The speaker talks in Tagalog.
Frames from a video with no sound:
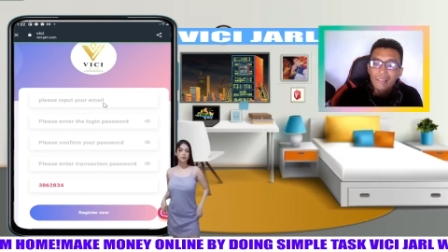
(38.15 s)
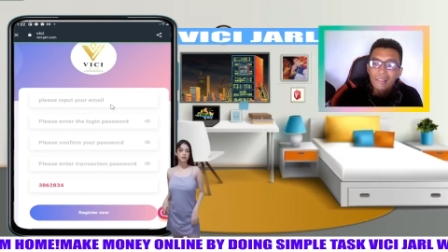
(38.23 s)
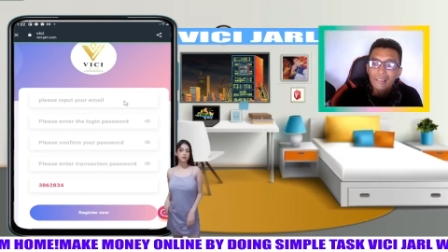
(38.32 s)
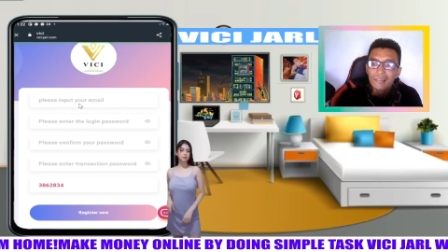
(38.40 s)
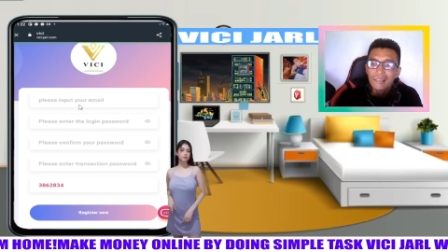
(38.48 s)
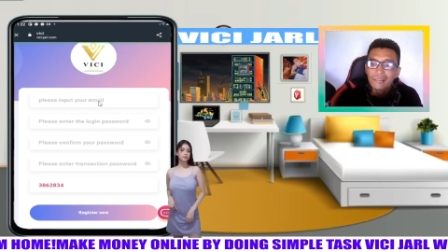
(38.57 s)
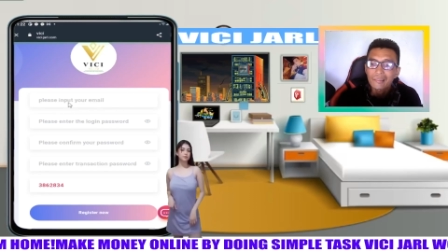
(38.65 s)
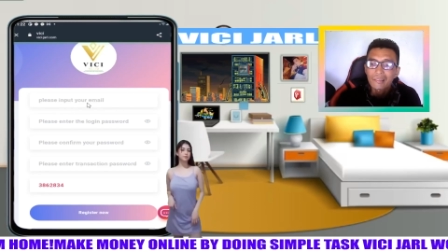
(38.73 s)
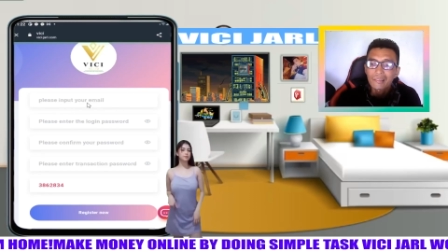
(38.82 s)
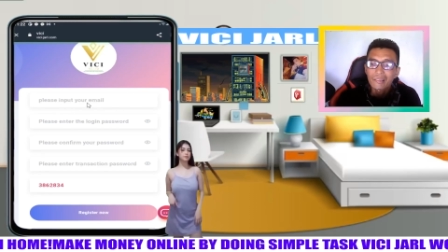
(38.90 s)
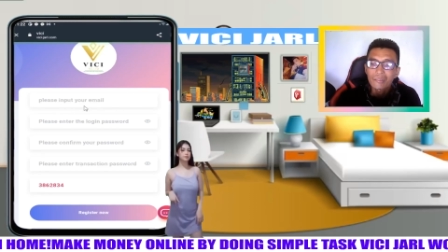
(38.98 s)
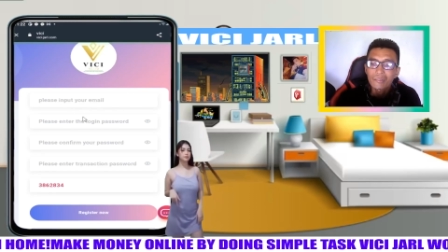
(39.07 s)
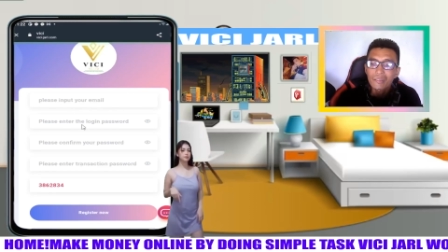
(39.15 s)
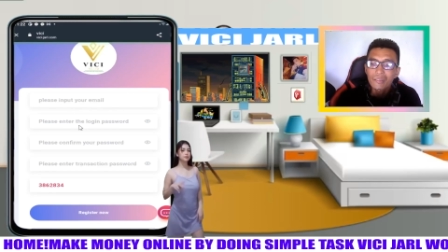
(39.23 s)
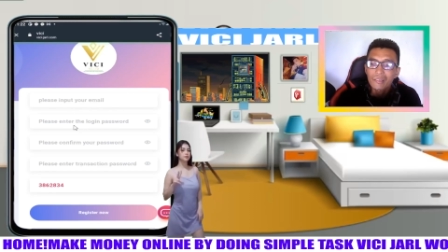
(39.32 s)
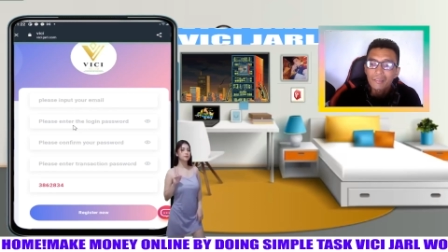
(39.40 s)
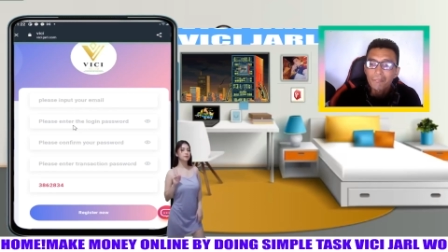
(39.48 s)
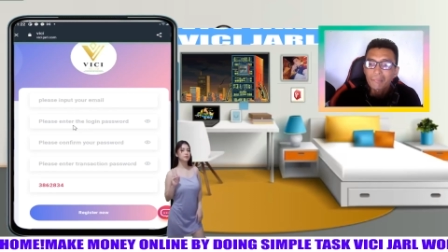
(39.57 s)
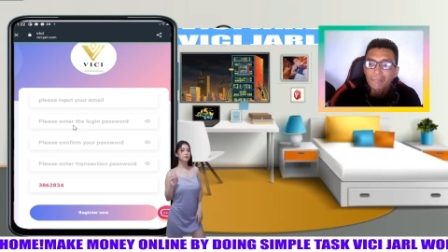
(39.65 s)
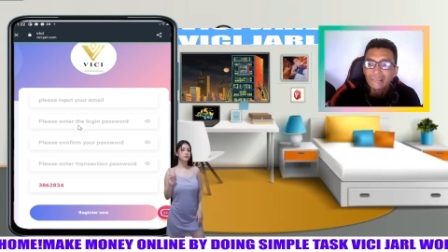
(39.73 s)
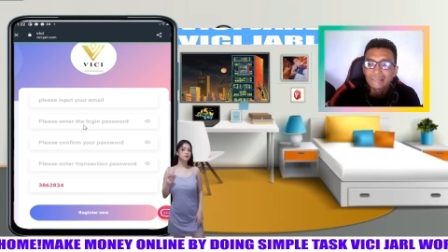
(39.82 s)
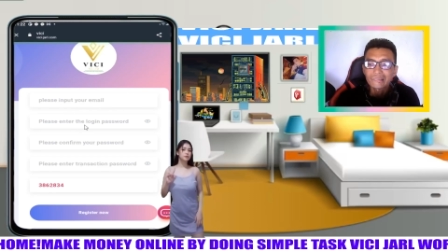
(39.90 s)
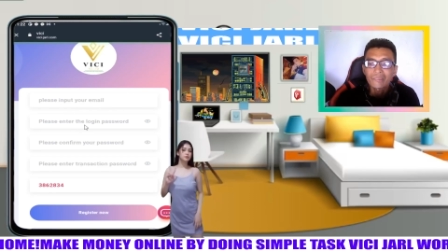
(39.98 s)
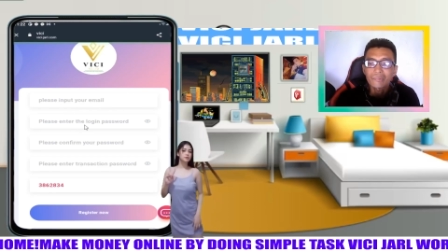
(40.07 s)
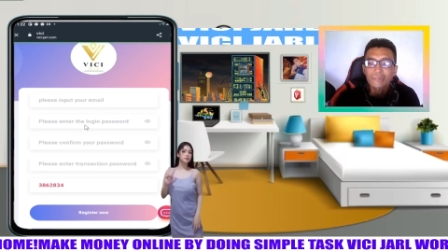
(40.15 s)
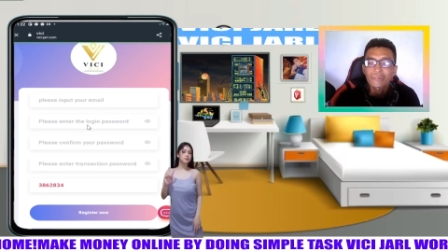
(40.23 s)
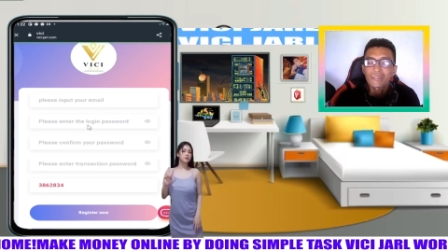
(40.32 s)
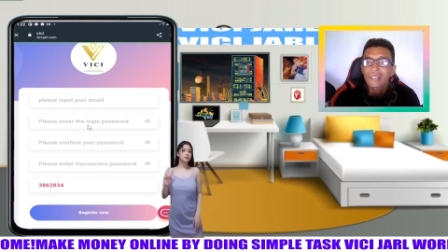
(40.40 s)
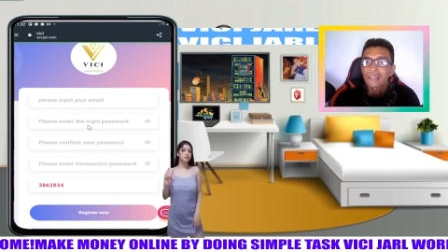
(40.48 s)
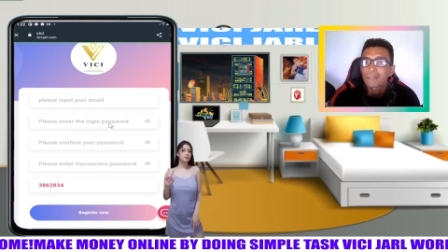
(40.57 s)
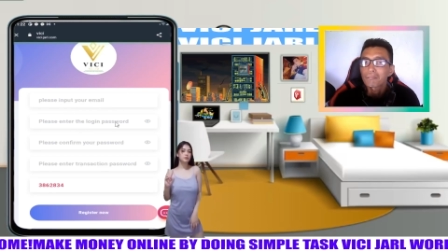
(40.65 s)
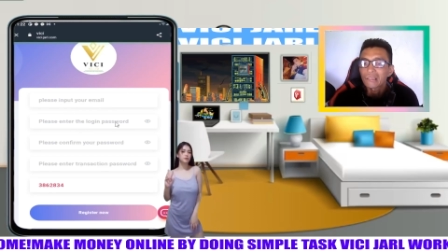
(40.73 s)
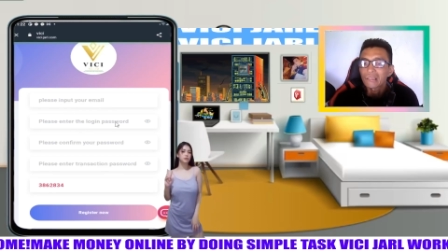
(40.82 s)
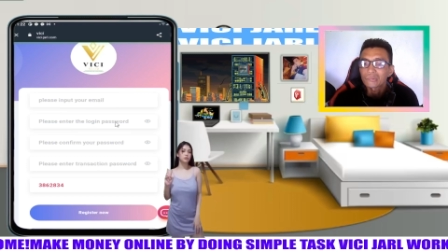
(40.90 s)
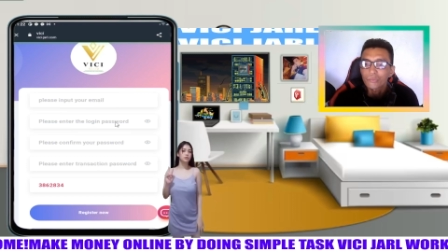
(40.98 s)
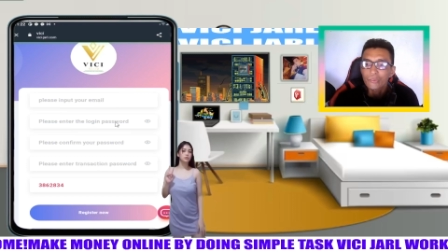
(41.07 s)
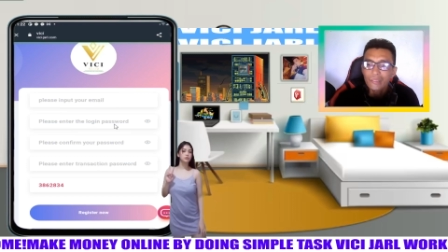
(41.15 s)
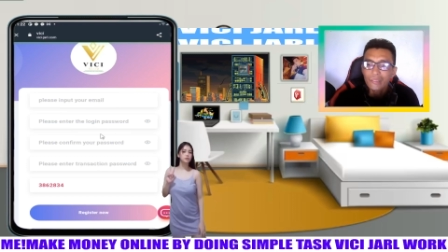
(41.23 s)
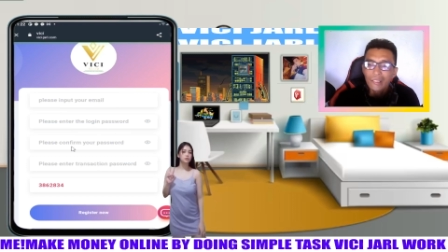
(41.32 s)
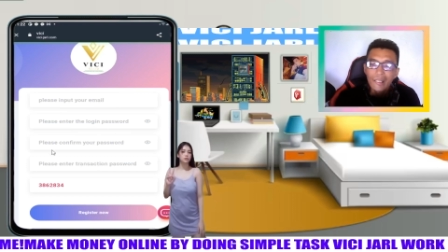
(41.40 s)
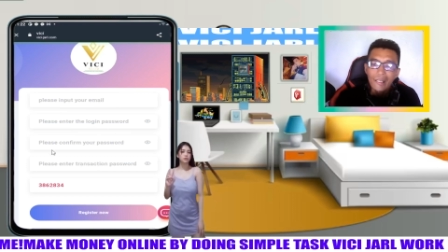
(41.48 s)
Lagay lang natin dito. And then, please enter your login password.